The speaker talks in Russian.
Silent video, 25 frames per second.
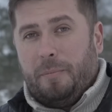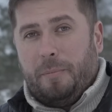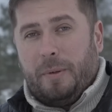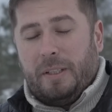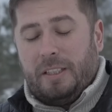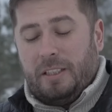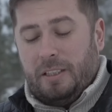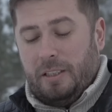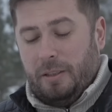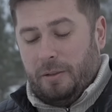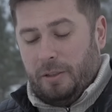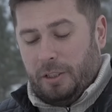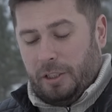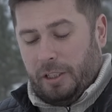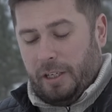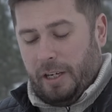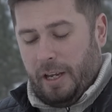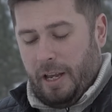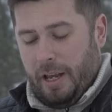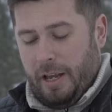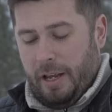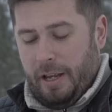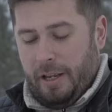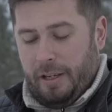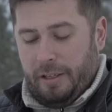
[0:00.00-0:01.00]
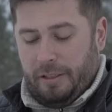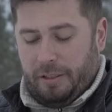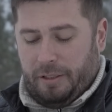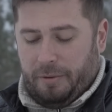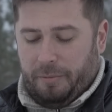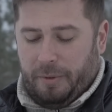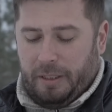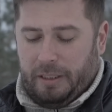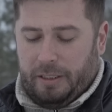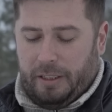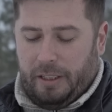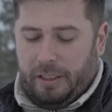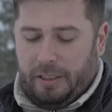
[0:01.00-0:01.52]
по ссылочке,
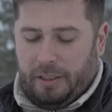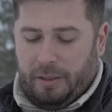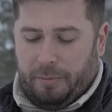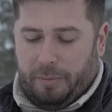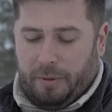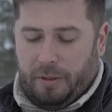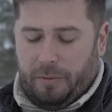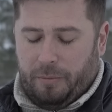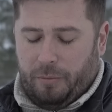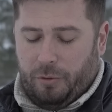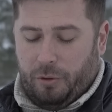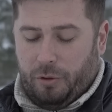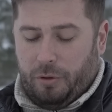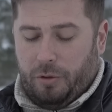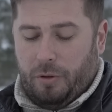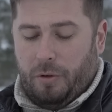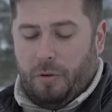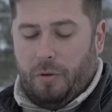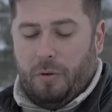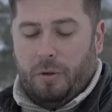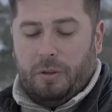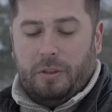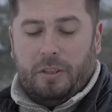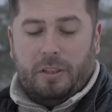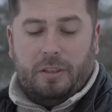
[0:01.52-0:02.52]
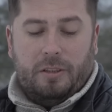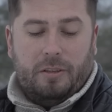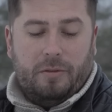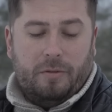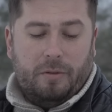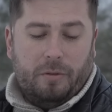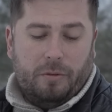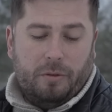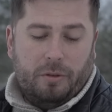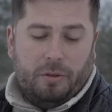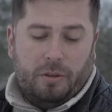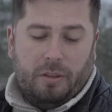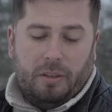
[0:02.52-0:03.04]
смотрите, потому что Honor
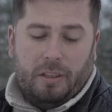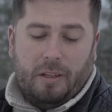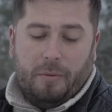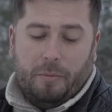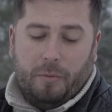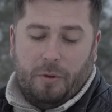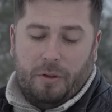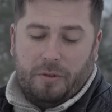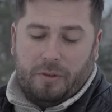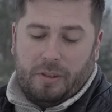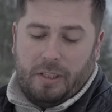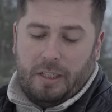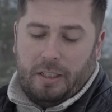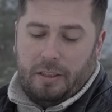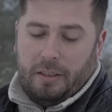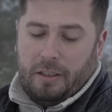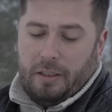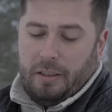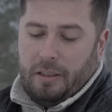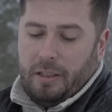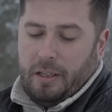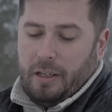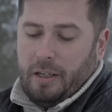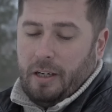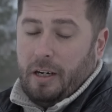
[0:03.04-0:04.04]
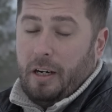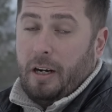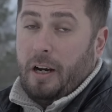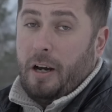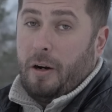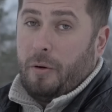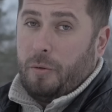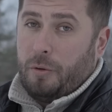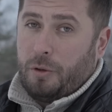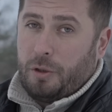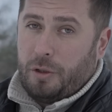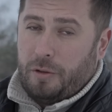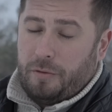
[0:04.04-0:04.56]
90, на мой взгляд, это
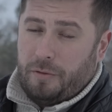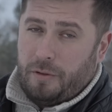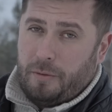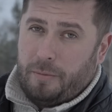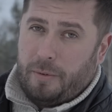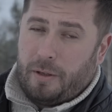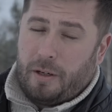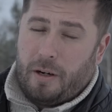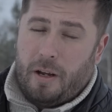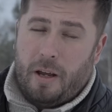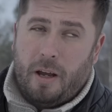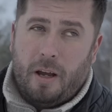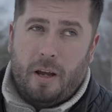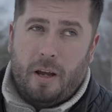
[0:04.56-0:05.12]
хороший выбор.